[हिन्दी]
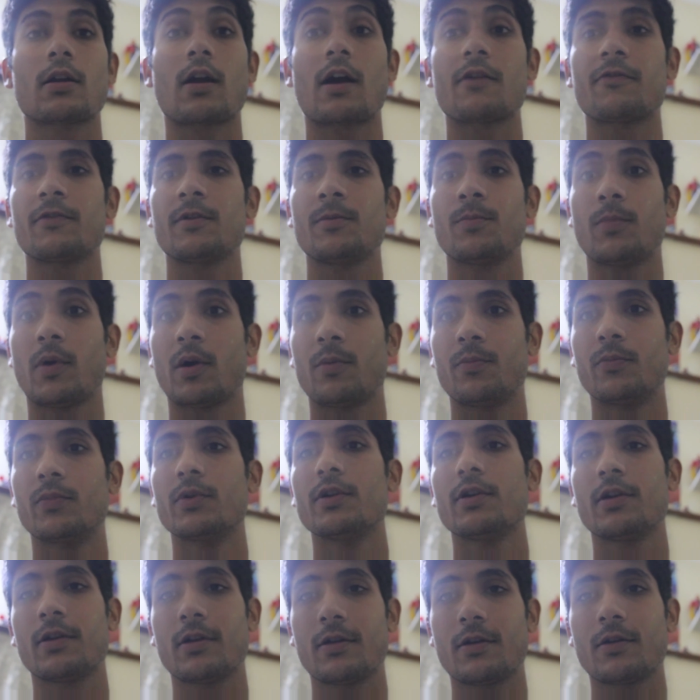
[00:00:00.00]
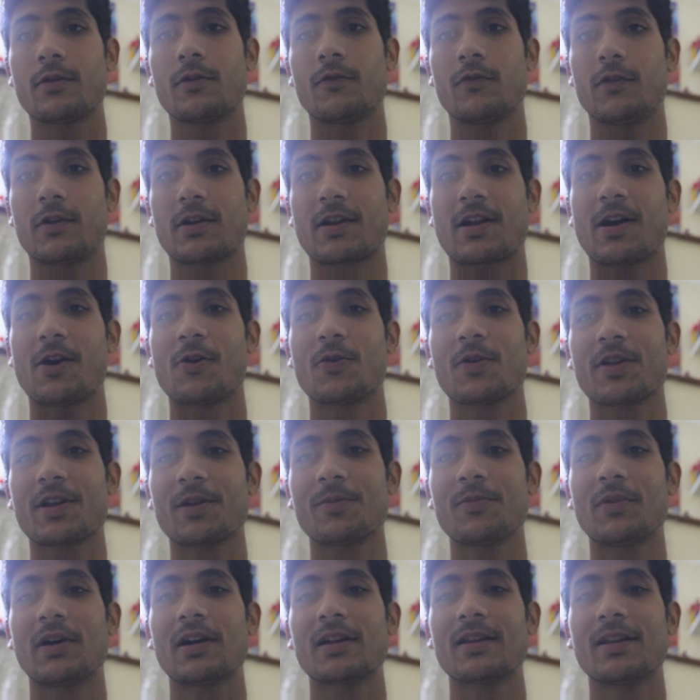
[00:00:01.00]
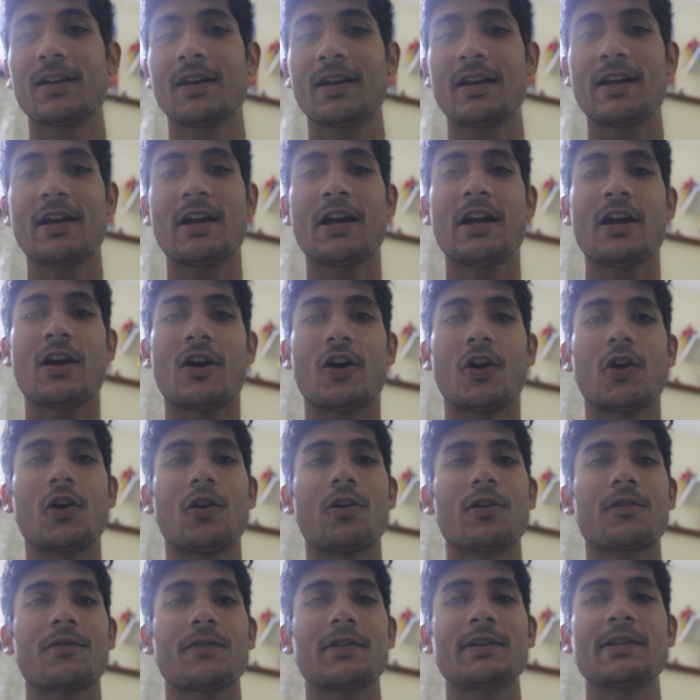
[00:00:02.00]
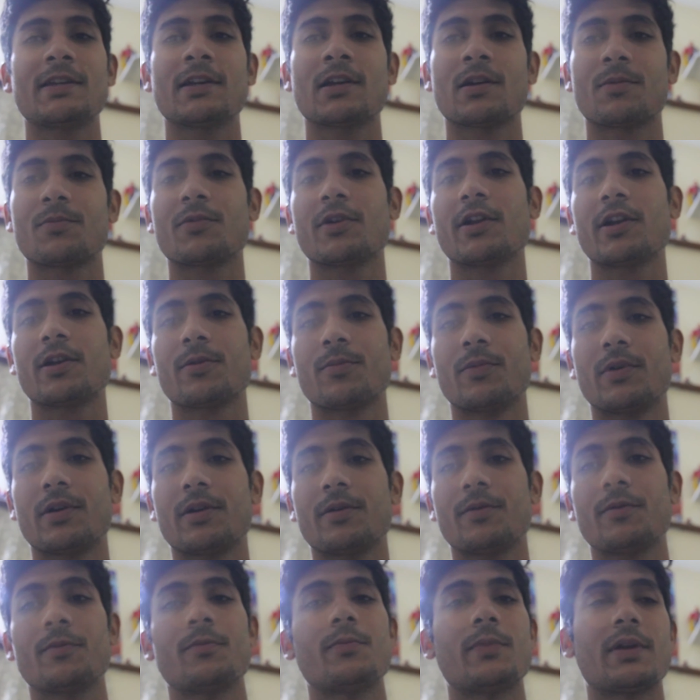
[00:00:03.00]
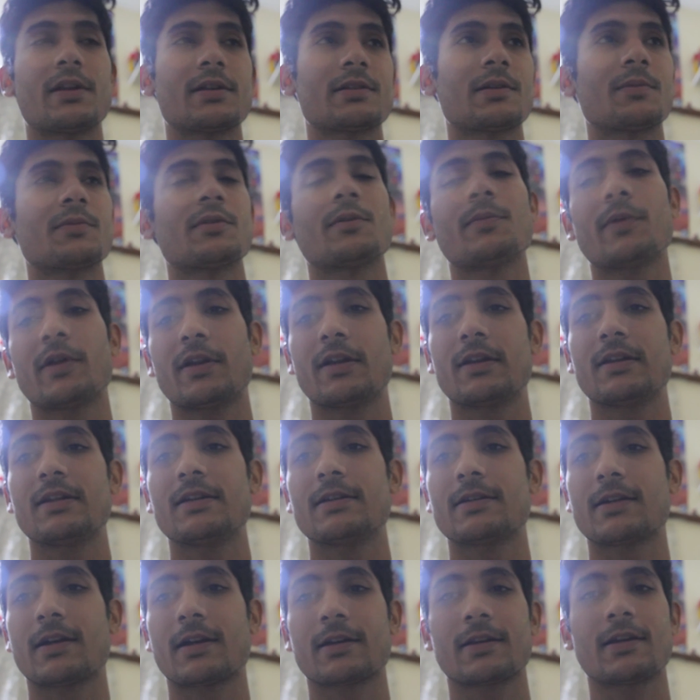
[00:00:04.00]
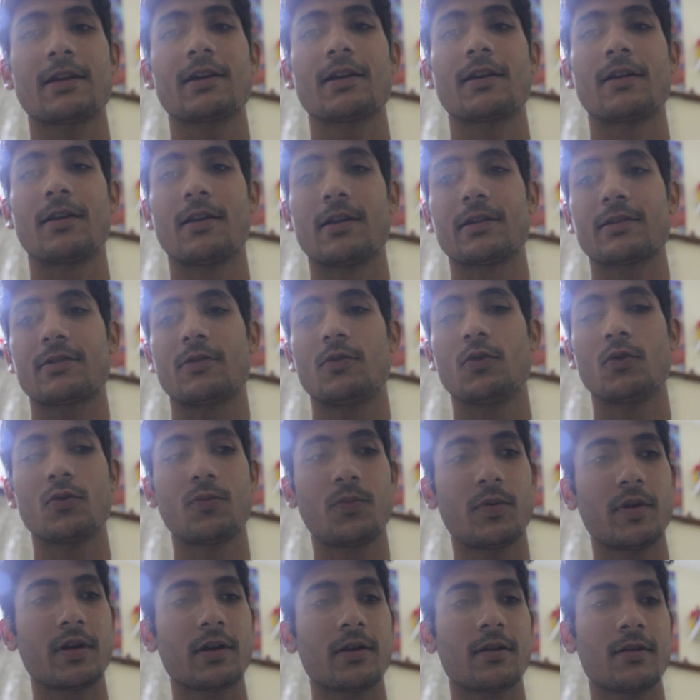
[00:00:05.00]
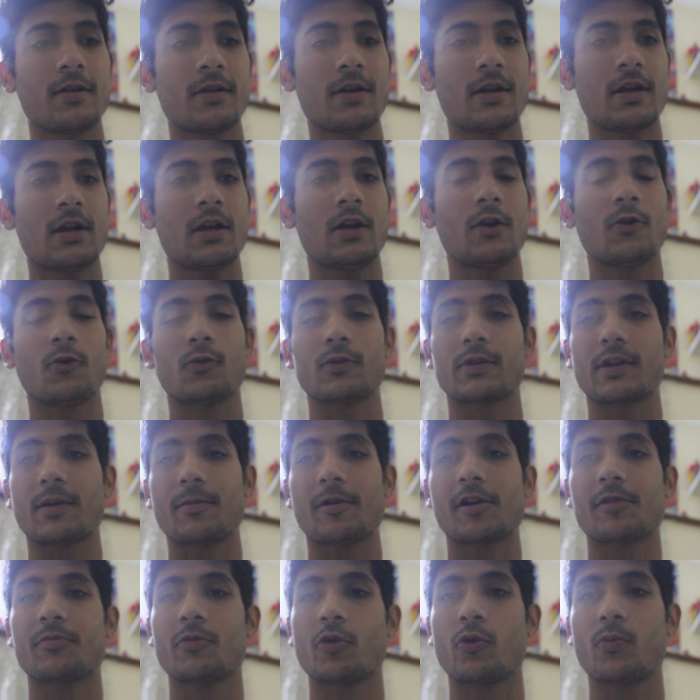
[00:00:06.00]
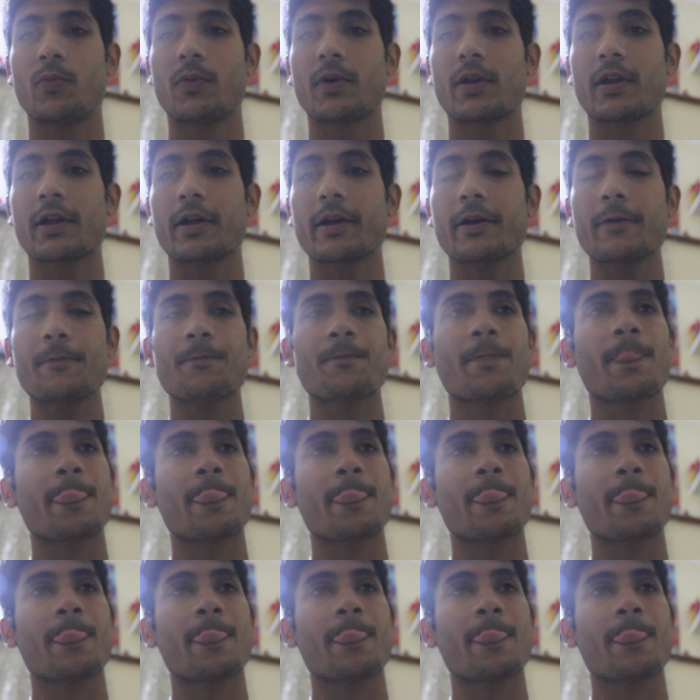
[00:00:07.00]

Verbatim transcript: काफ़ी पम्ड वर्कआउट के बाद और फिजिक अपडेट में मैंने सबसे पहले नीचे आके एक गिलास दूध पिया उसके बाद मैं ऊपर आया